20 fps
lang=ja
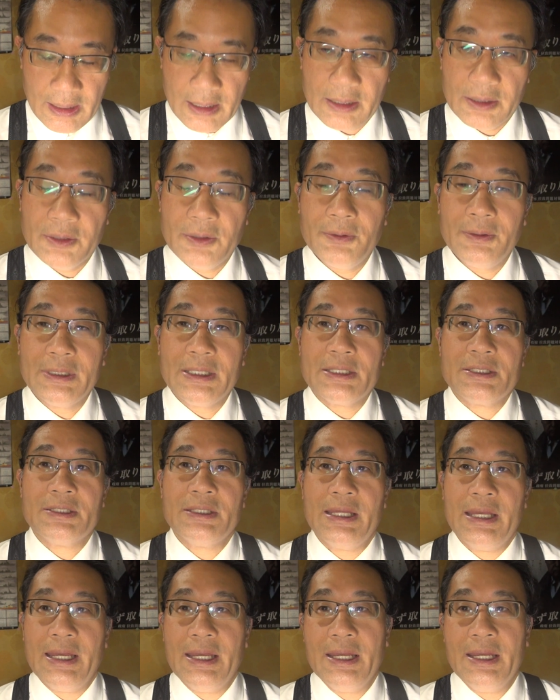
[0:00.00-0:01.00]
えー、今日はで
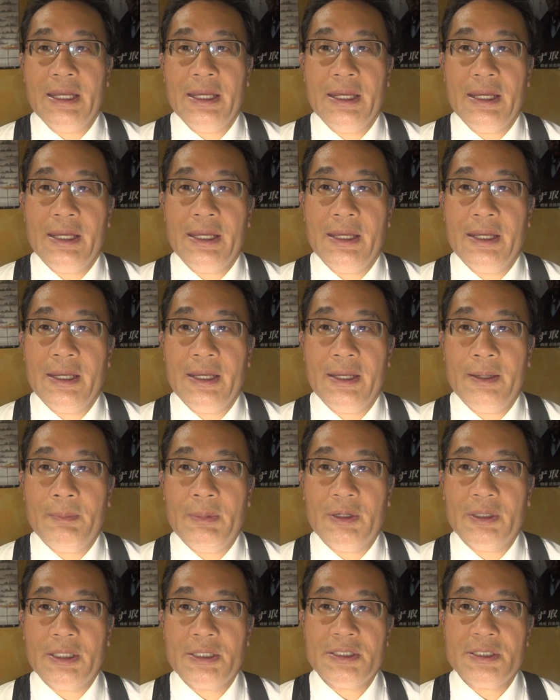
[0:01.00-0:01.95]
すね、えー、まあ、